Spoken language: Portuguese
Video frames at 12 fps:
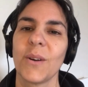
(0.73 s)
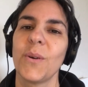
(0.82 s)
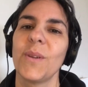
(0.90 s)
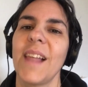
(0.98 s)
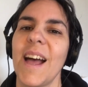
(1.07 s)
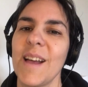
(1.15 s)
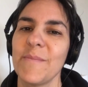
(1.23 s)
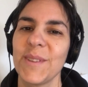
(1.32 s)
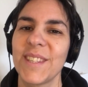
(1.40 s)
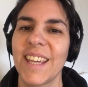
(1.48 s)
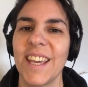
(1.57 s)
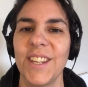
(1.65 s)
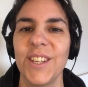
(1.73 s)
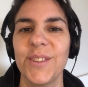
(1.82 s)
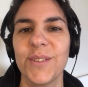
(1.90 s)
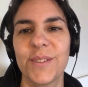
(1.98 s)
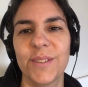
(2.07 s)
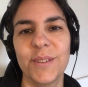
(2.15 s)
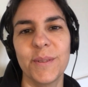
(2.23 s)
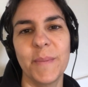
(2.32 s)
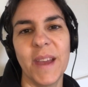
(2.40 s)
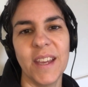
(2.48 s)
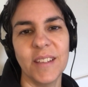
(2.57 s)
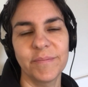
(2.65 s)
Olá, meus queridos, tudo
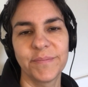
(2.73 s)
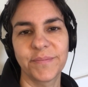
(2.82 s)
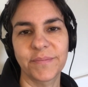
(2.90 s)
bem?